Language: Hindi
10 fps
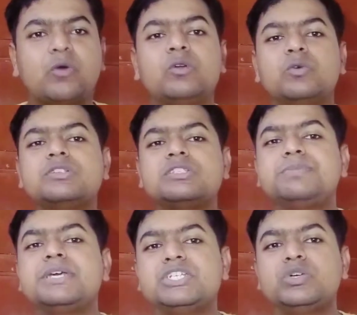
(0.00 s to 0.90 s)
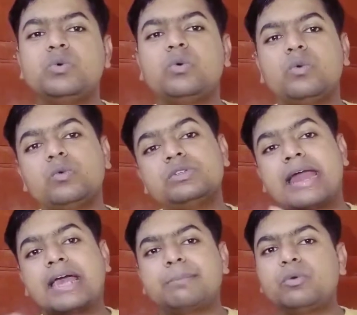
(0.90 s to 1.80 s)
कौन कौन से पी उन
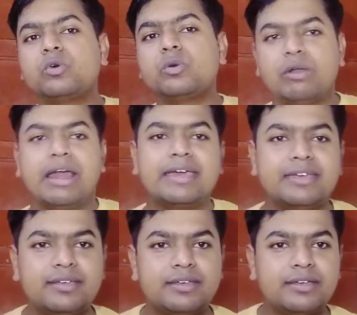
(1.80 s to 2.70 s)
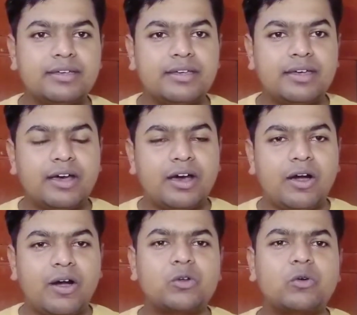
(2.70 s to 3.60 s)
रैंक पर उनको बुलाएगी
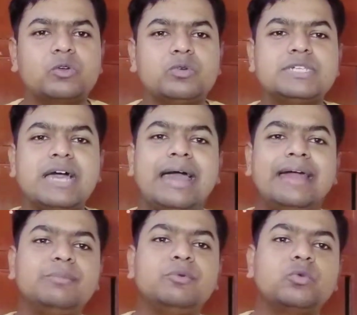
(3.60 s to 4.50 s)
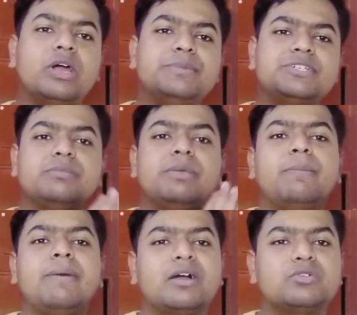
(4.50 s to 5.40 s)
और कौन कौन से आई में उनको एडमिशन
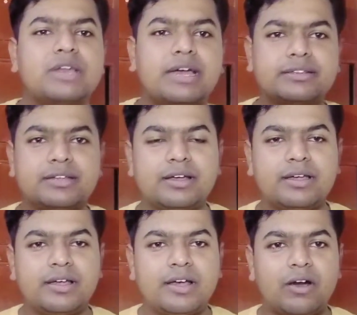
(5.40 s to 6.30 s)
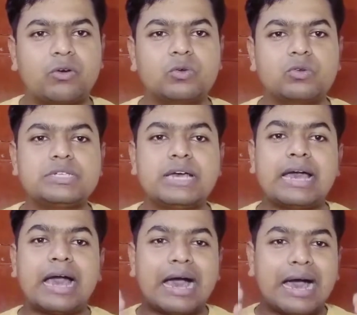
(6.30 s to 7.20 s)
मिल पाएगा उस रैंक तक और कौन कौन से
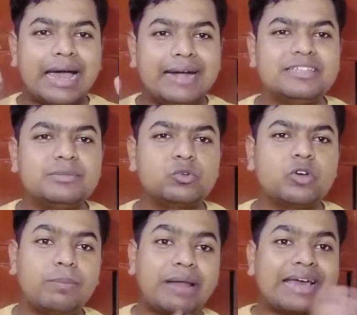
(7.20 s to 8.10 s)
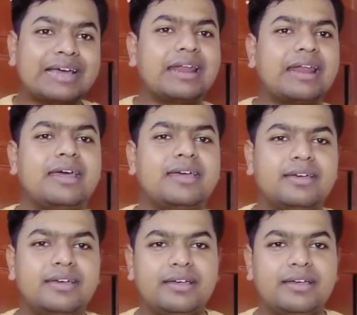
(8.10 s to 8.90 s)
आई में उनको अप्लाई करना है